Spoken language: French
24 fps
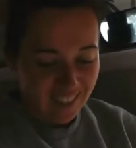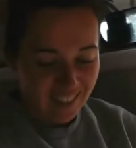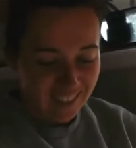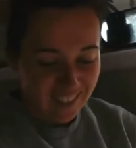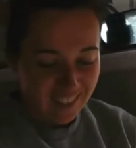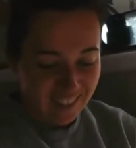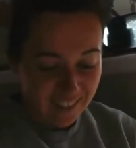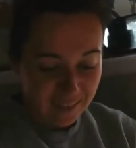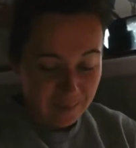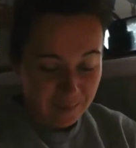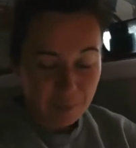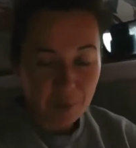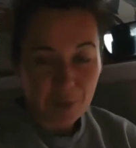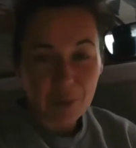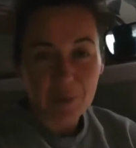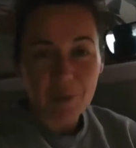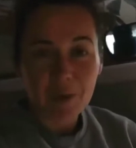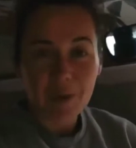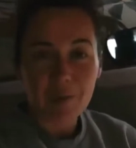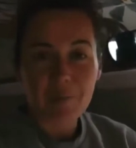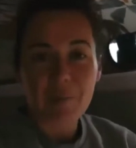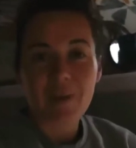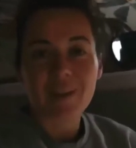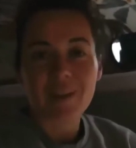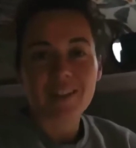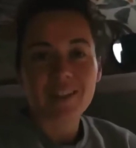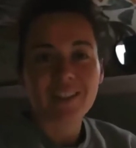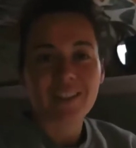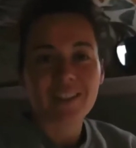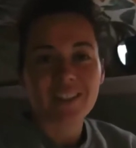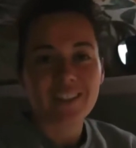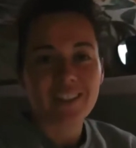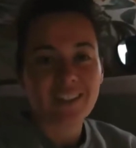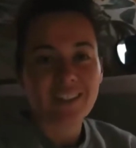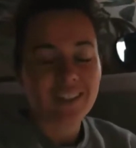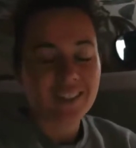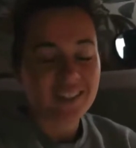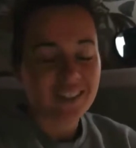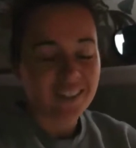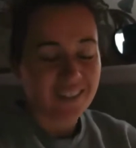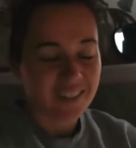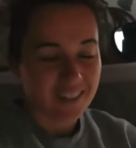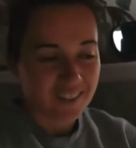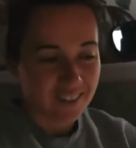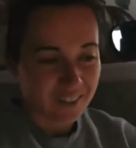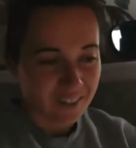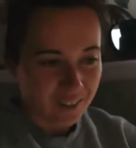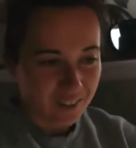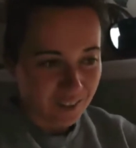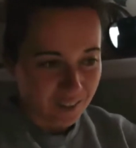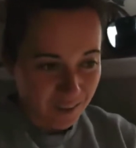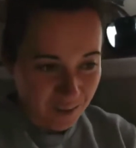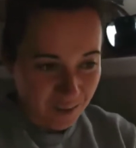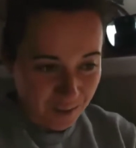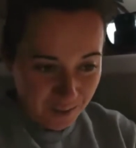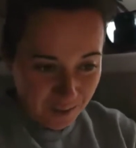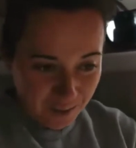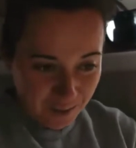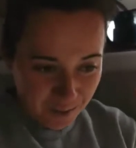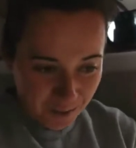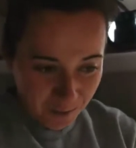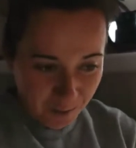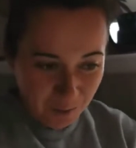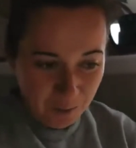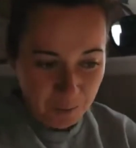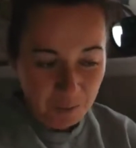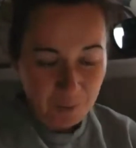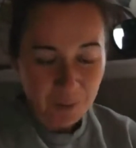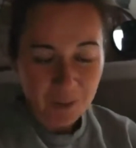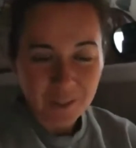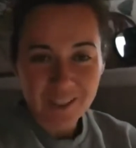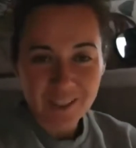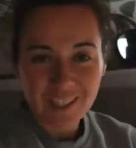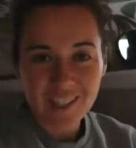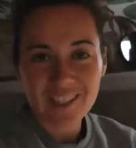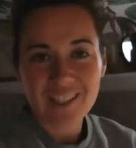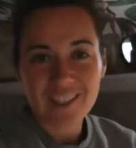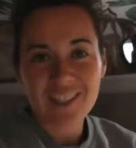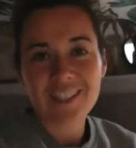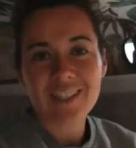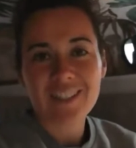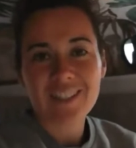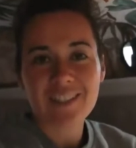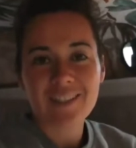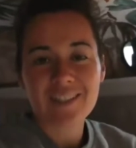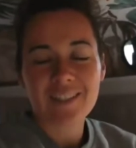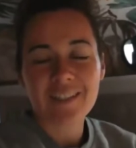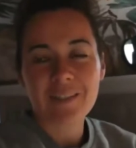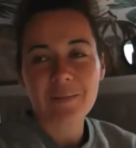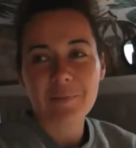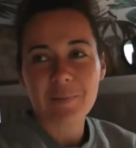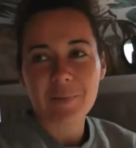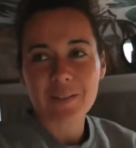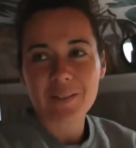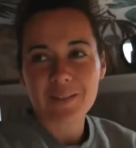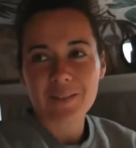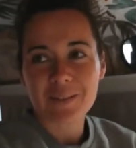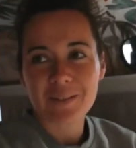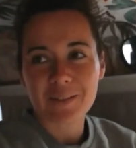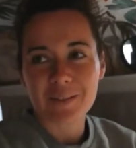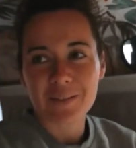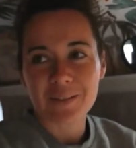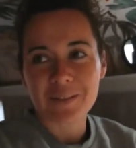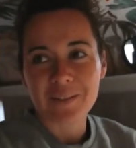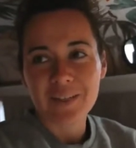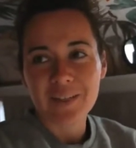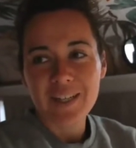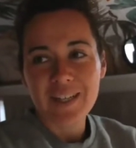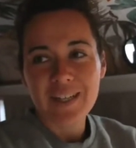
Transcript: J'arrête cette première partie euh, de ce reportage ici parce